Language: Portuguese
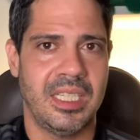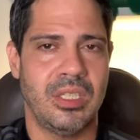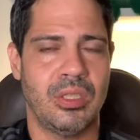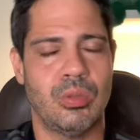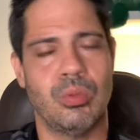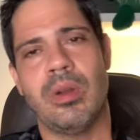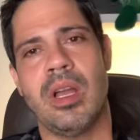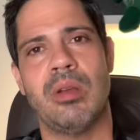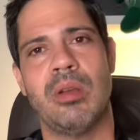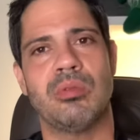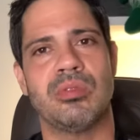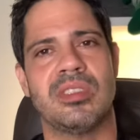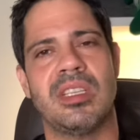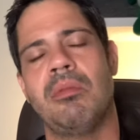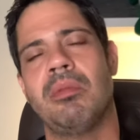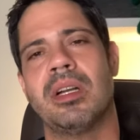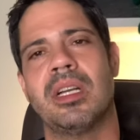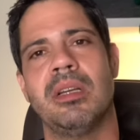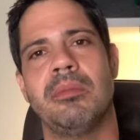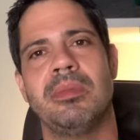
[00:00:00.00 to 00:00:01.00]
Não é usar
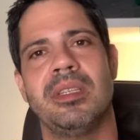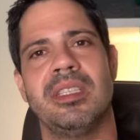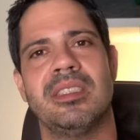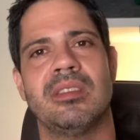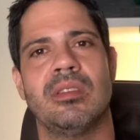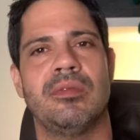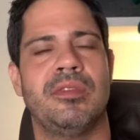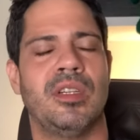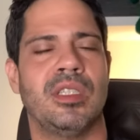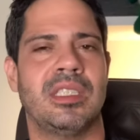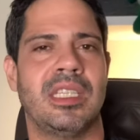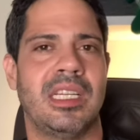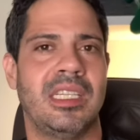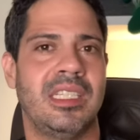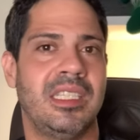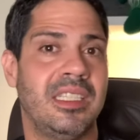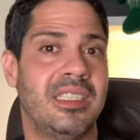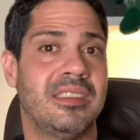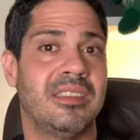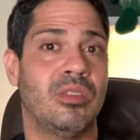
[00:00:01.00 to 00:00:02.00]
uma camisa do
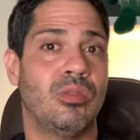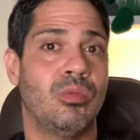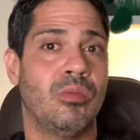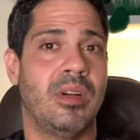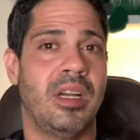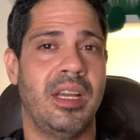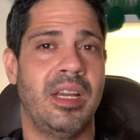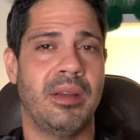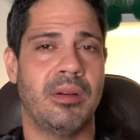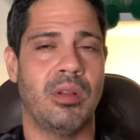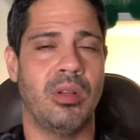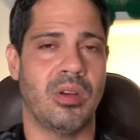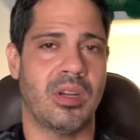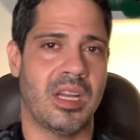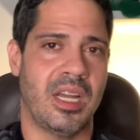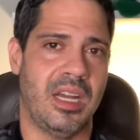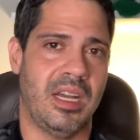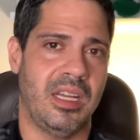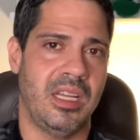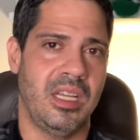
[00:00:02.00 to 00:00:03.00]
Fortaleza, não é
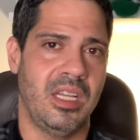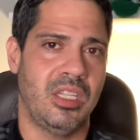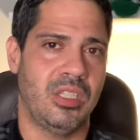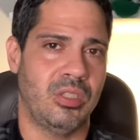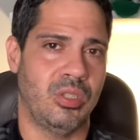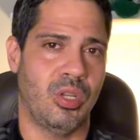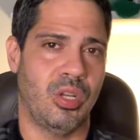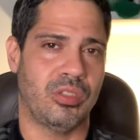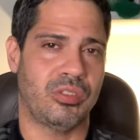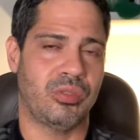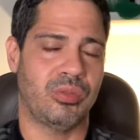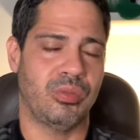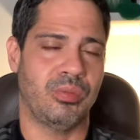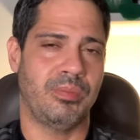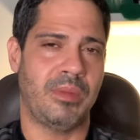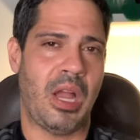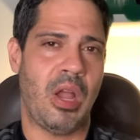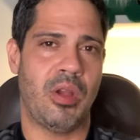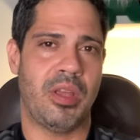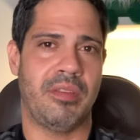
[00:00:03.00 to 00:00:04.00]
colocar nosso
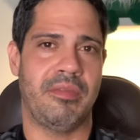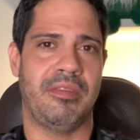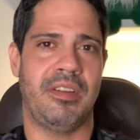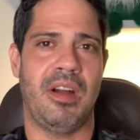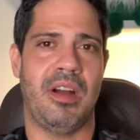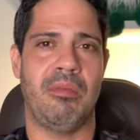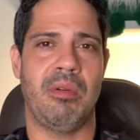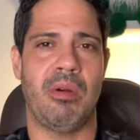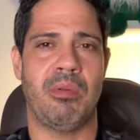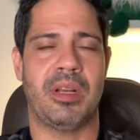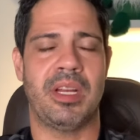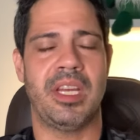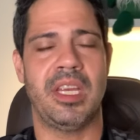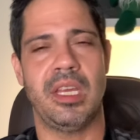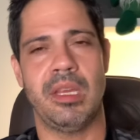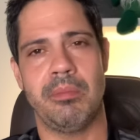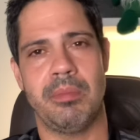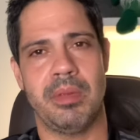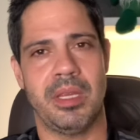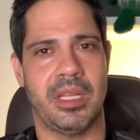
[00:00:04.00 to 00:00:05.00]
maior rival é o
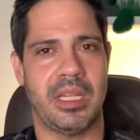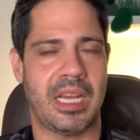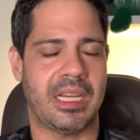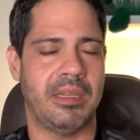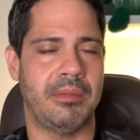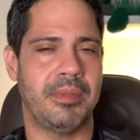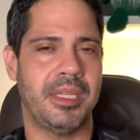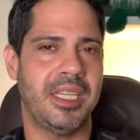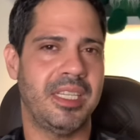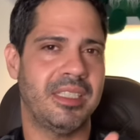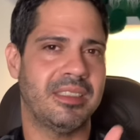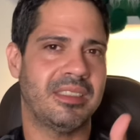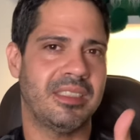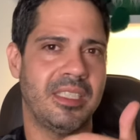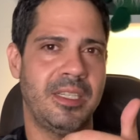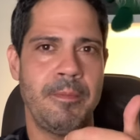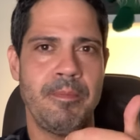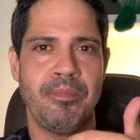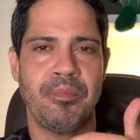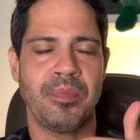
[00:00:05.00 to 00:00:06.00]
crime na
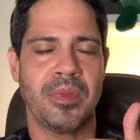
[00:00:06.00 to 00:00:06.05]
camisa.